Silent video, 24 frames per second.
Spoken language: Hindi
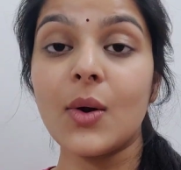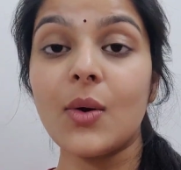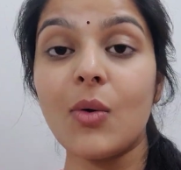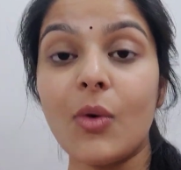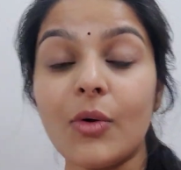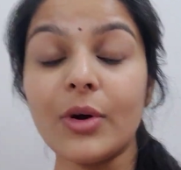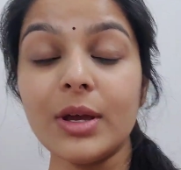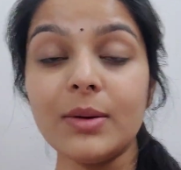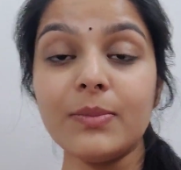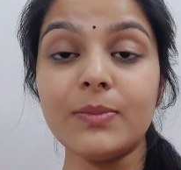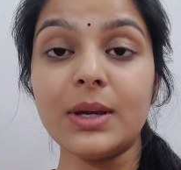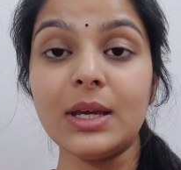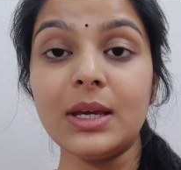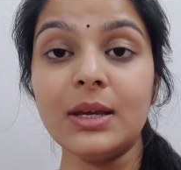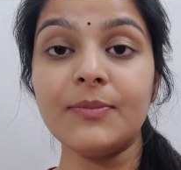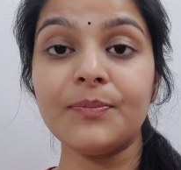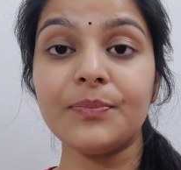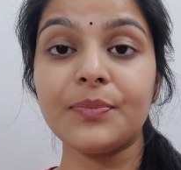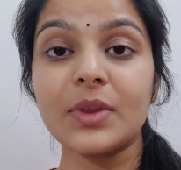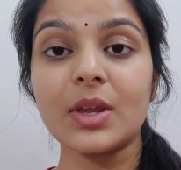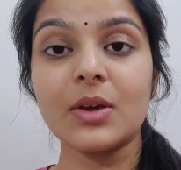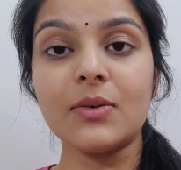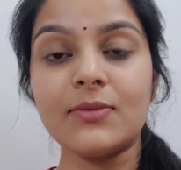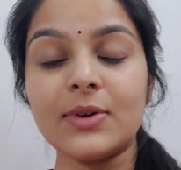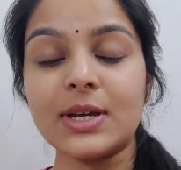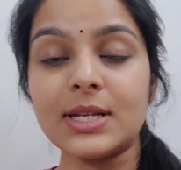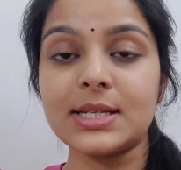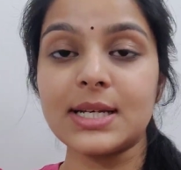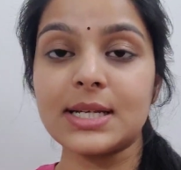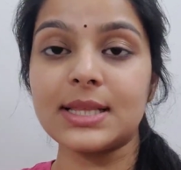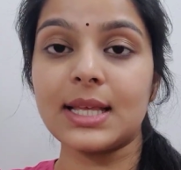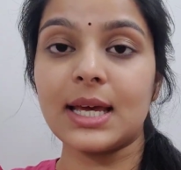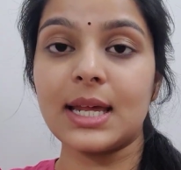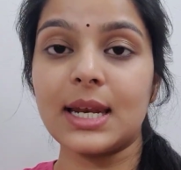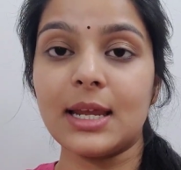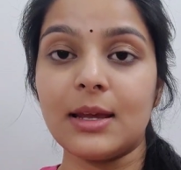कोई भी
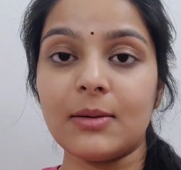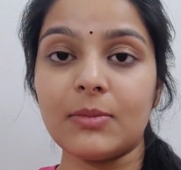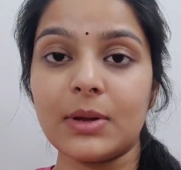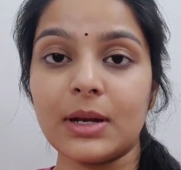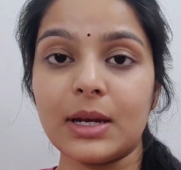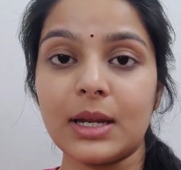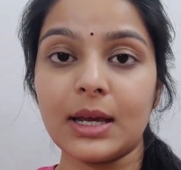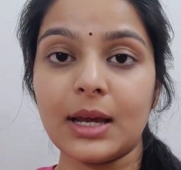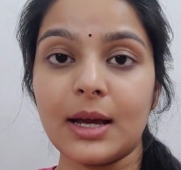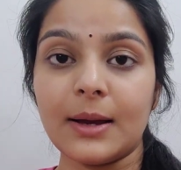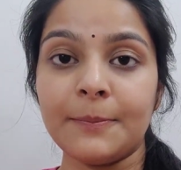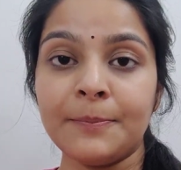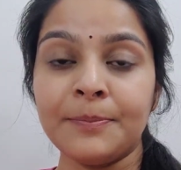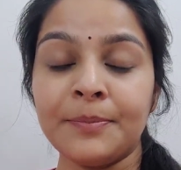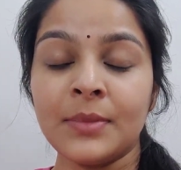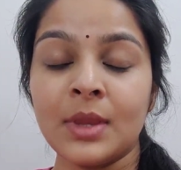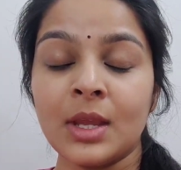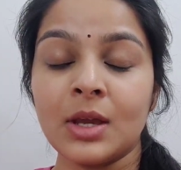विजेता नहीं बनेगा